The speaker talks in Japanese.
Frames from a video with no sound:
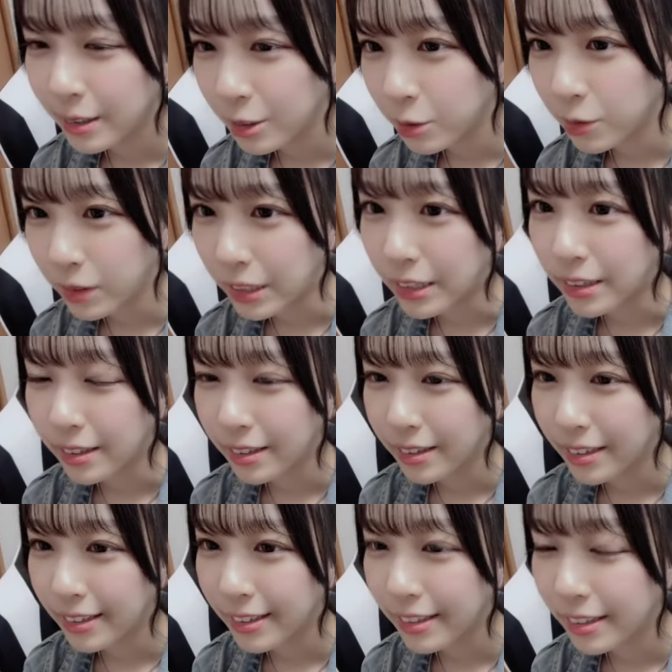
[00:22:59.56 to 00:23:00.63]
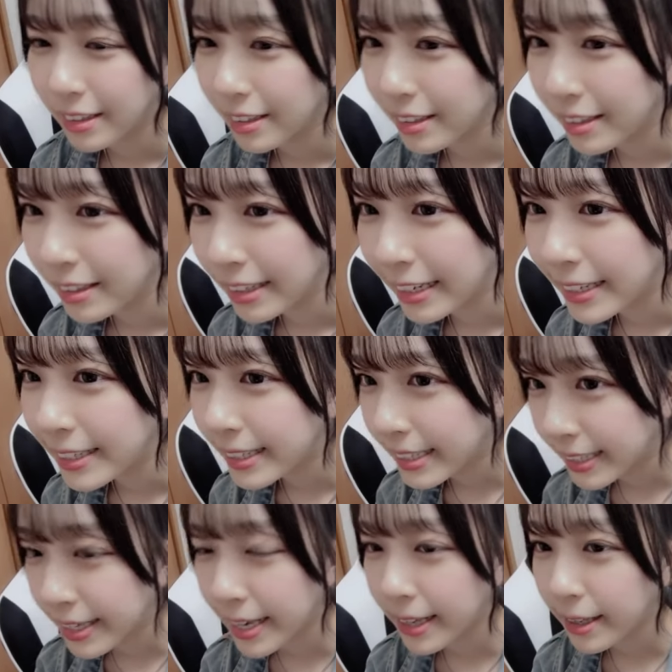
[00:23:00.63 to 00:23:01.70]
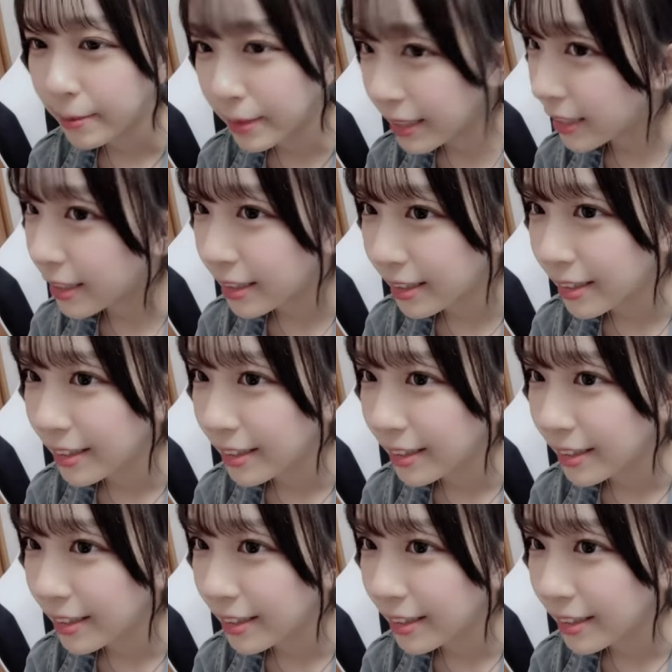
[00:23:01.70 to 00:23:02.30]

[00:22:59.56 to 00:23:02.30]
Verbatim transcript: そうね HKB